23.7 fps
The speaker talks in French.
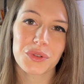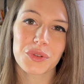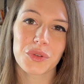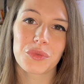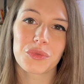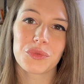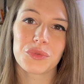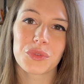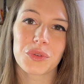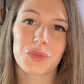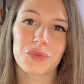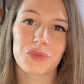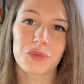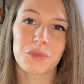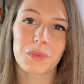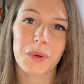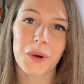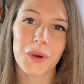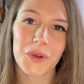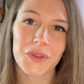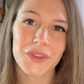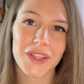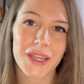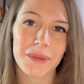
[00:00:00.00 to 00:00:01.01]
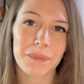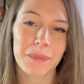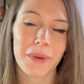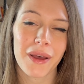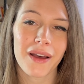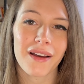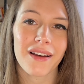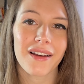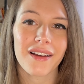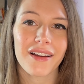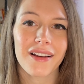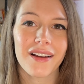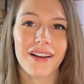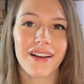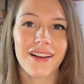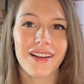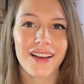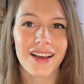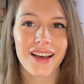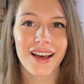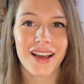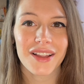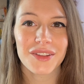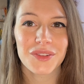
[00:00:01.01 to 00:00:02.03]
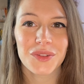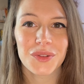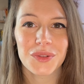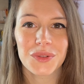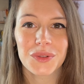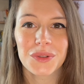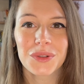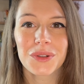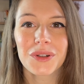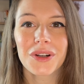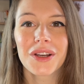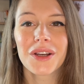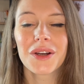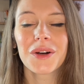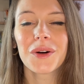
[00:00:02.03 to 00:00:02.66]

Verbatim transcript: que vous ne vous prendrez pas un râteau